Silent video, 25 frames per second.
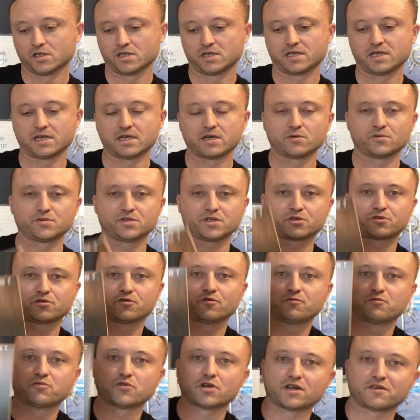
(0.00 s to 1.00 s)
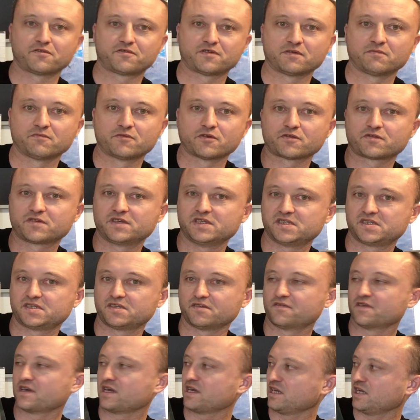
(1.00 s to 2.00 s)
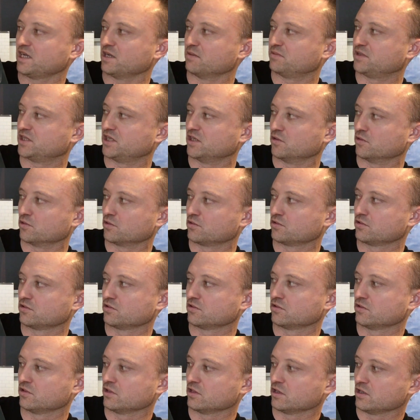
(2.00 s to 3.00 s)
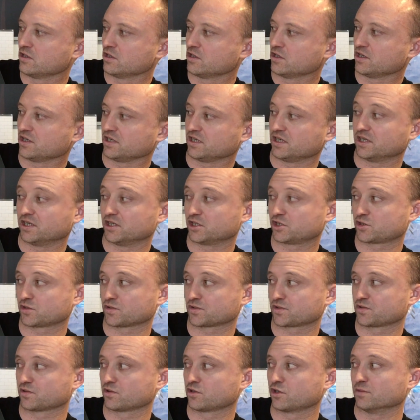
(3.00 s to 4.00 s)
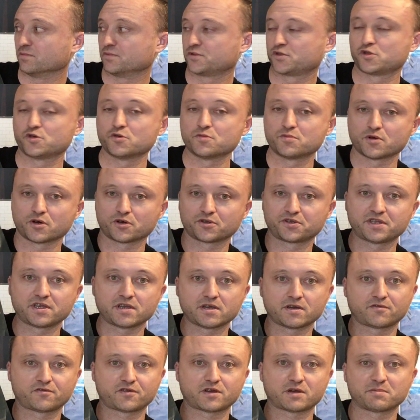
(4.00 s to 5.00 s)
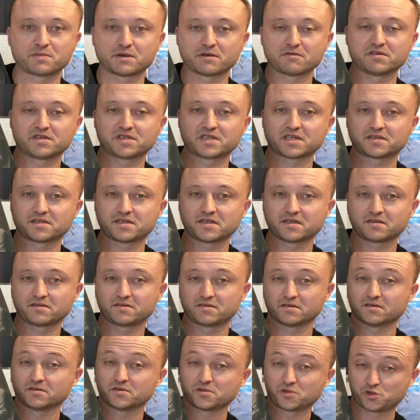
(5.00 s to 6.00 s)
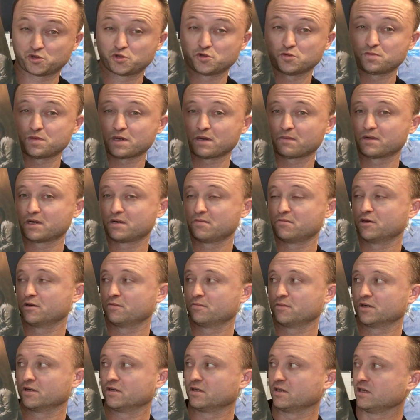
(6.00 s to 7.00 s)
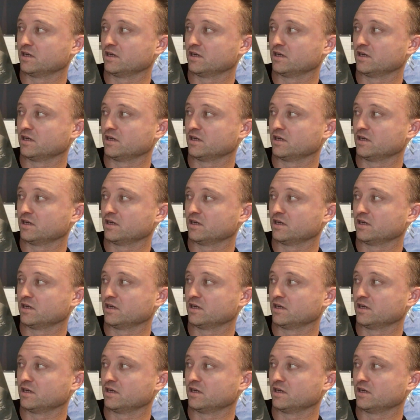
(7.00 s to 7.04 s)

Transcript: Là, on y retrouve pour La femme veuve qui s'éveille, Les petits lolos. Il y a des chansons comme Supporter, Frappe avec ta tête. Superbe album.